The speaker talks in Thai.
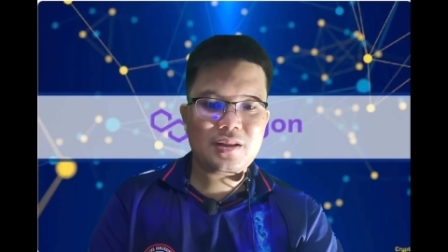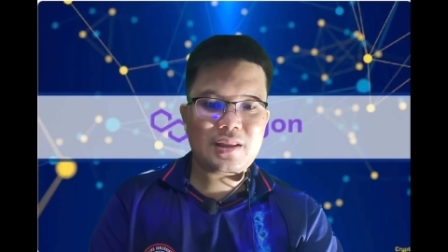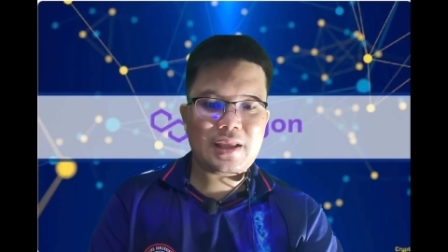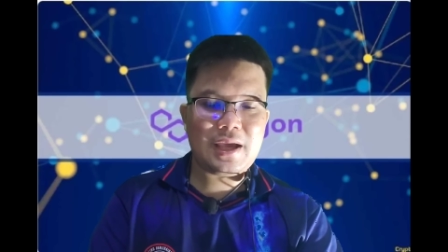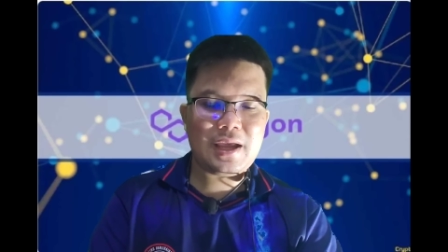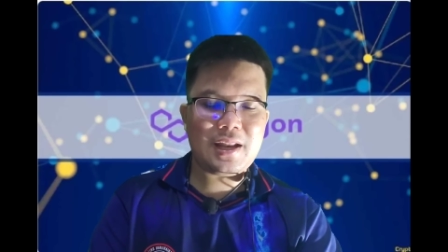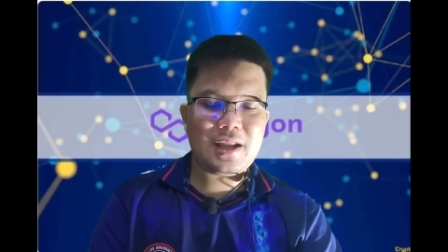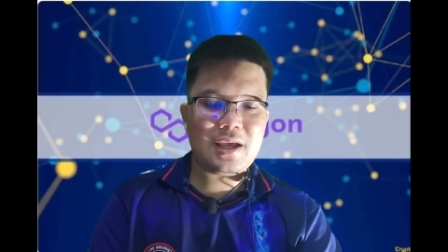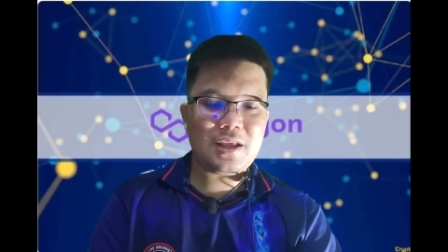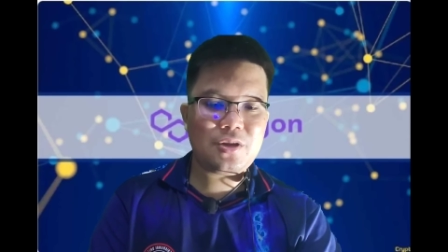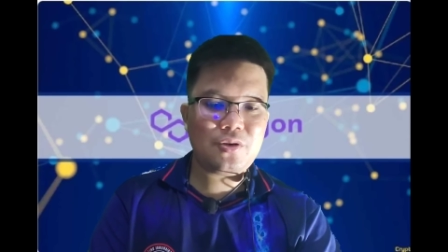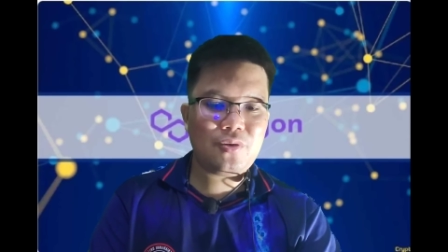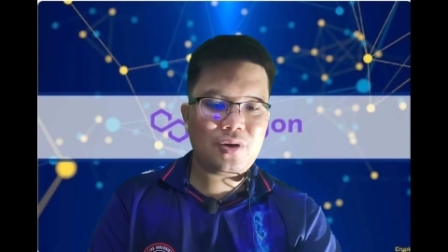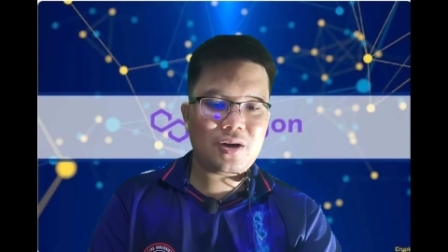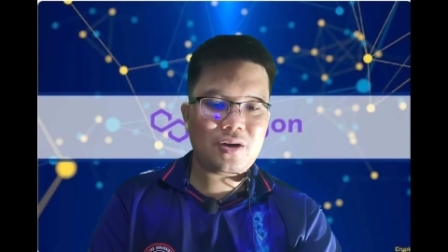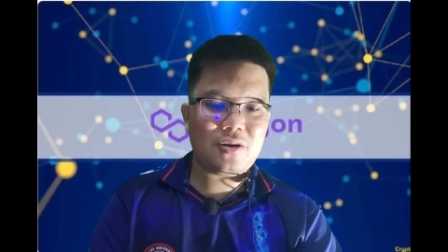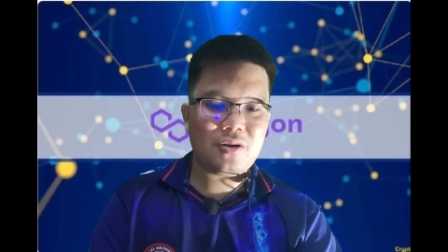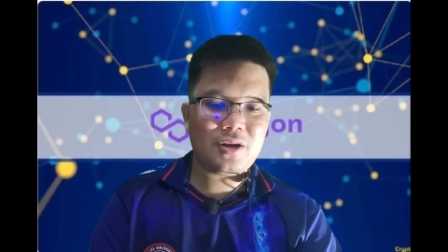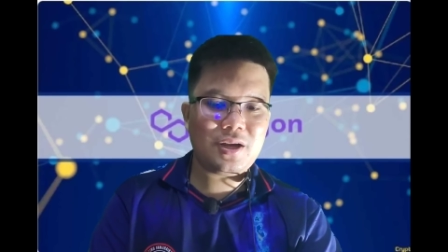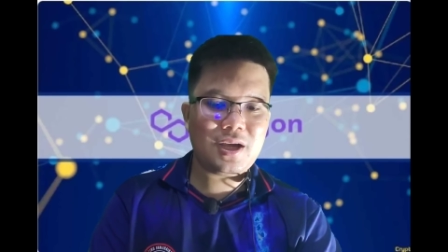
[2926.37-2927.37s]
แต่ในช่ว
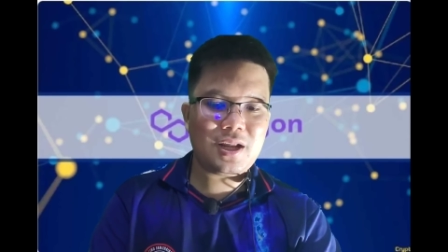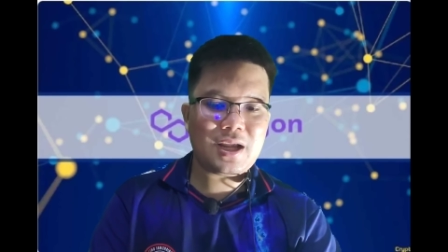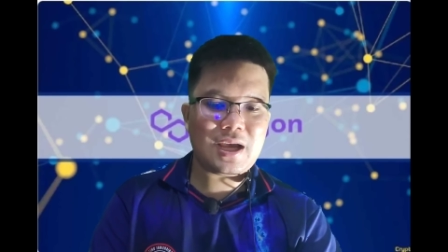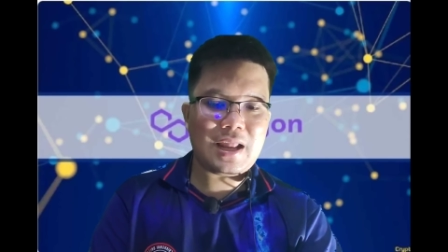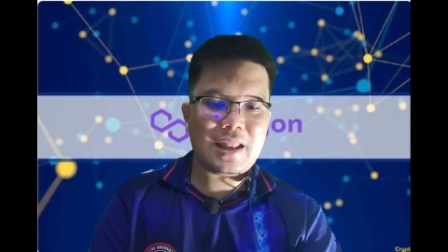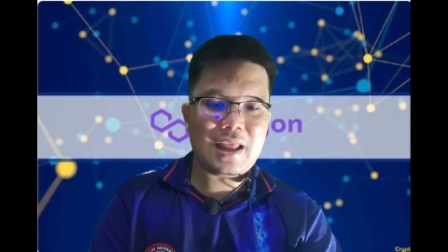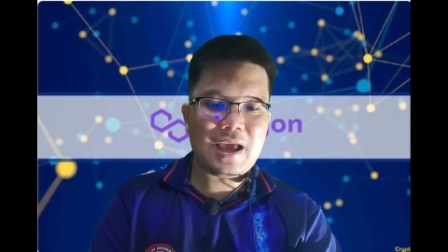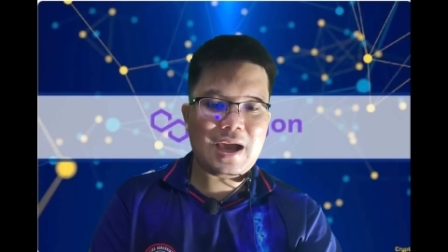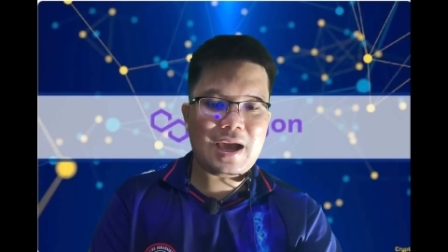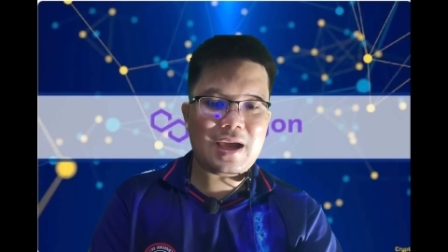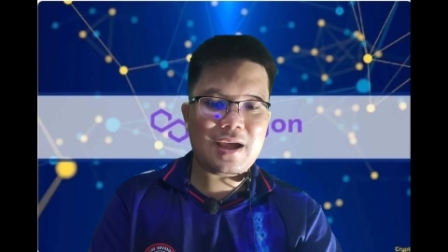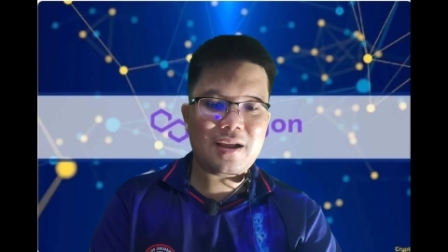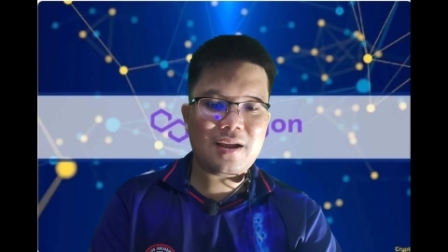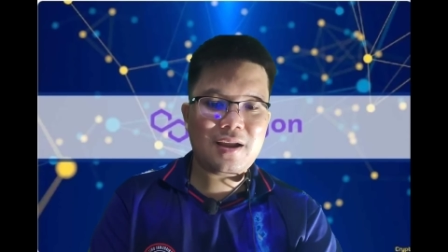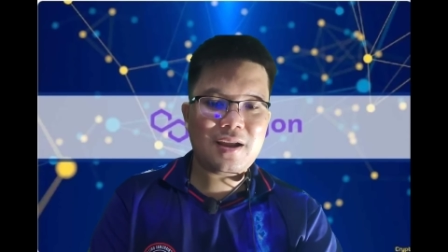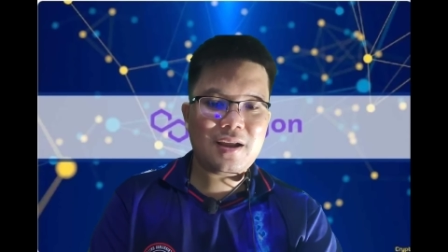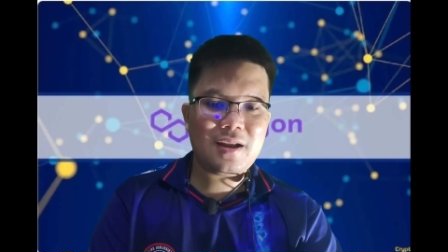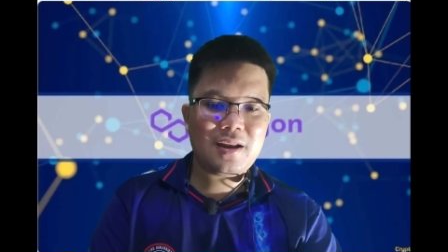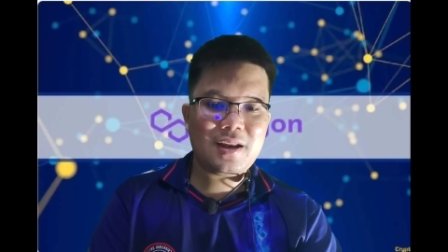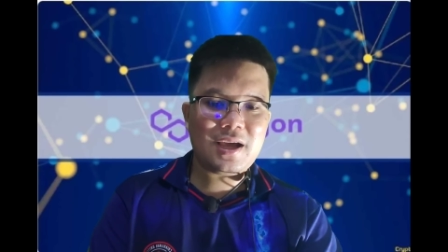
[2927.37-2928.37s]
งของเดือนกันยา
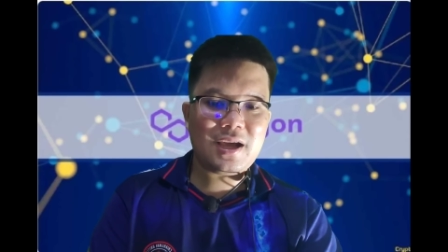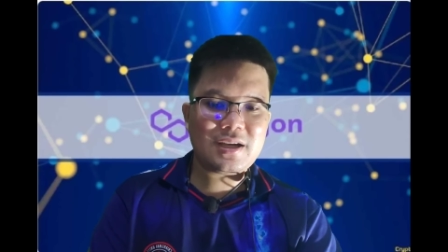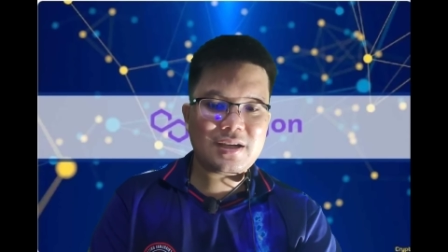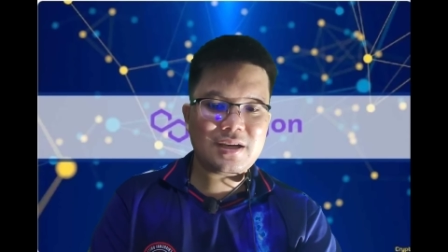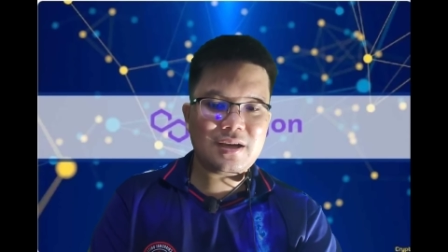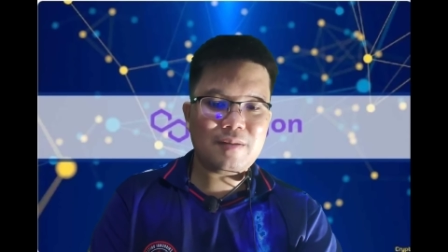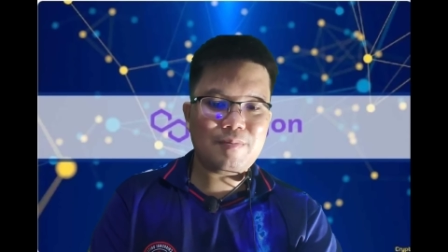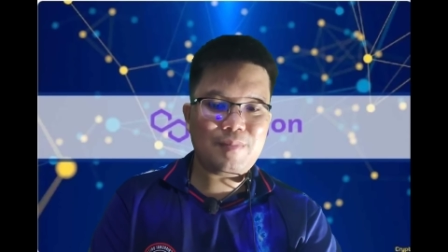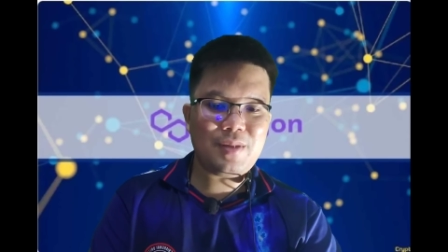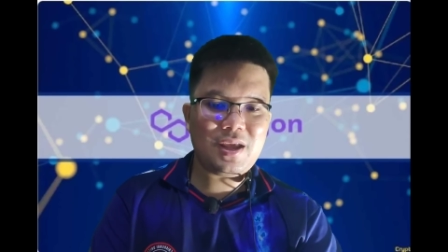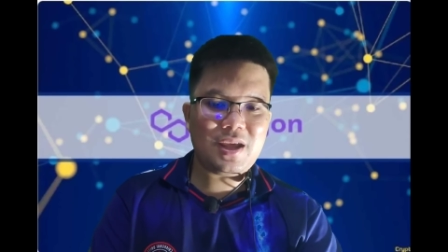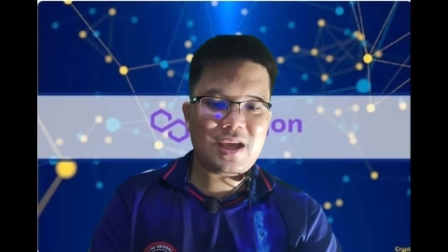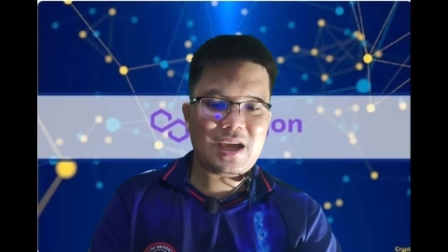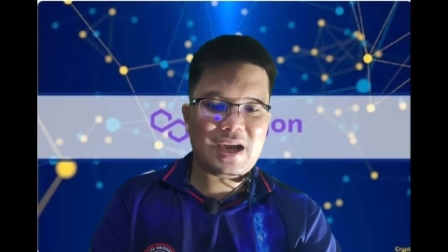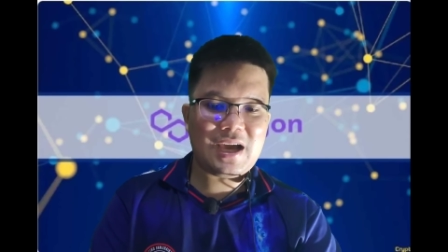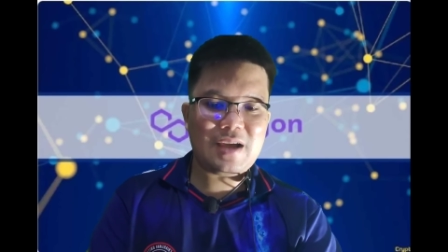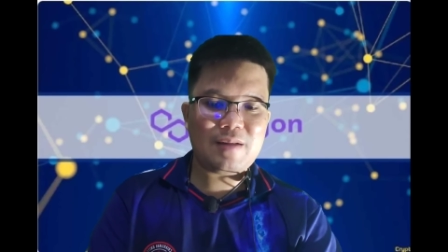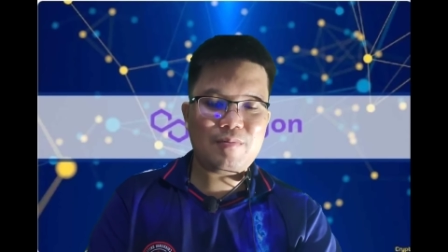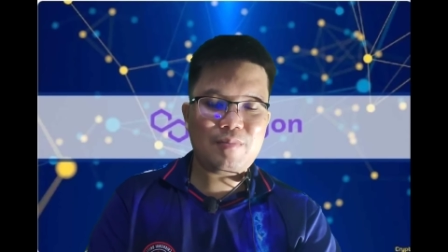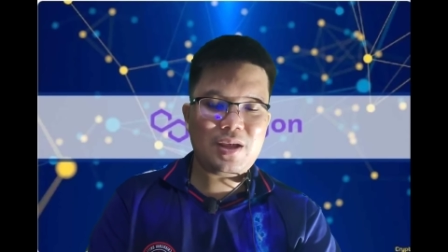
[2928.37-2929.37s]
ถ้าเกิดมี
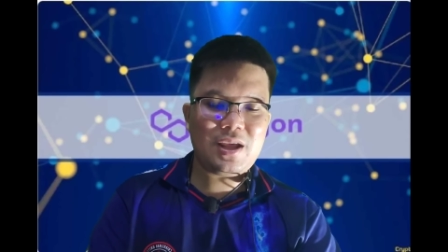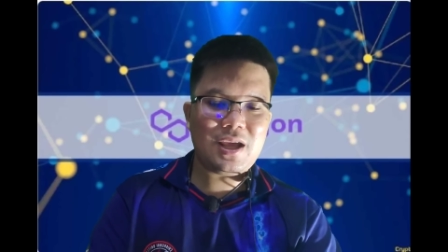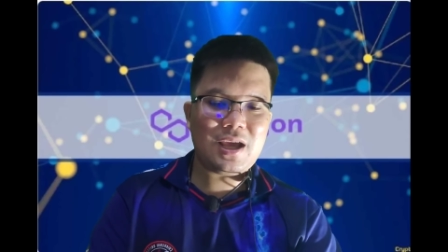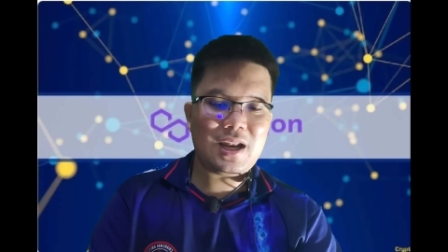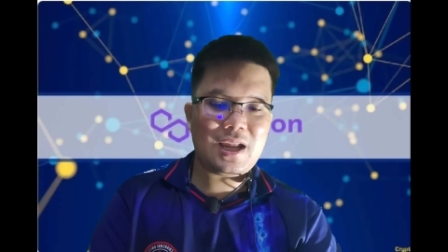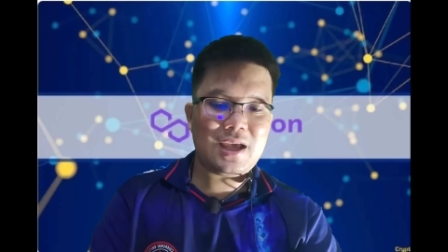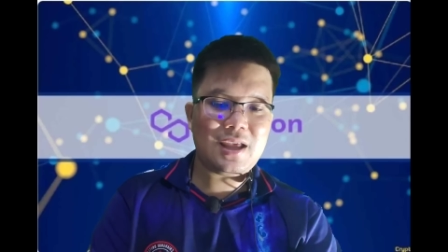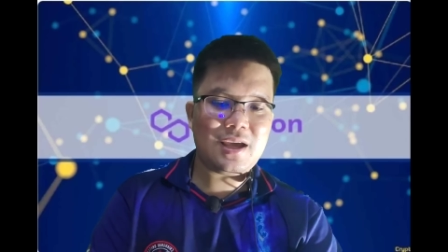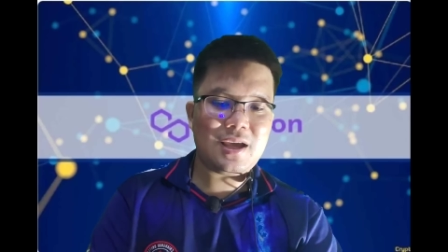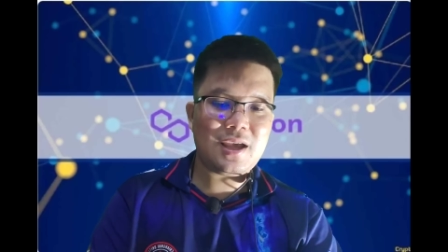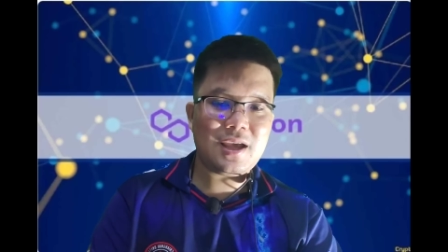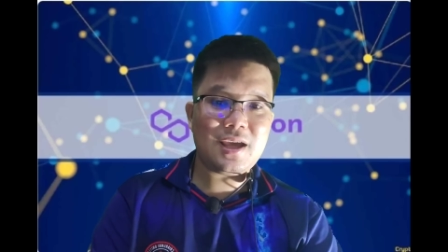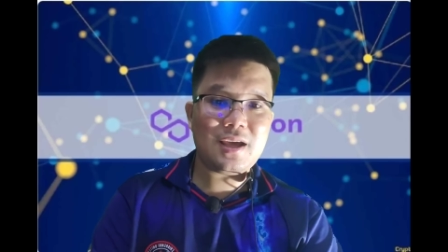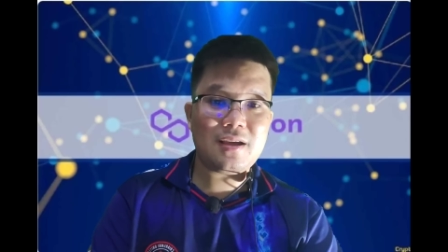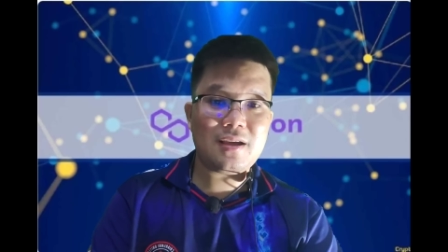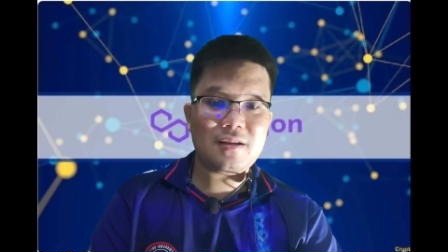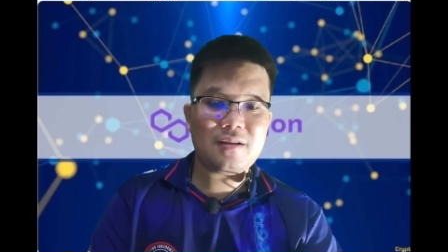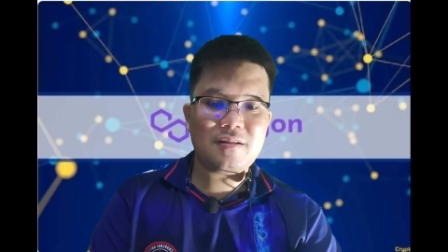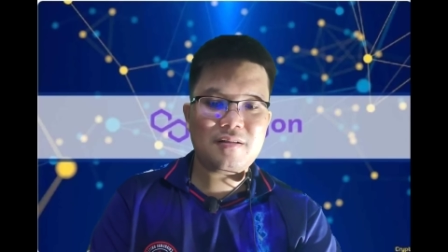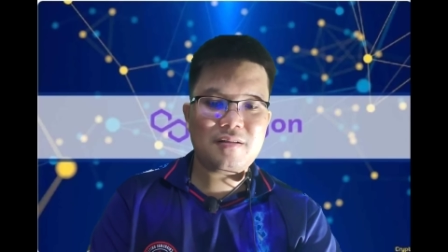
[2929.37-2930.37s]
งานมีอะไรอย่างเงี้ย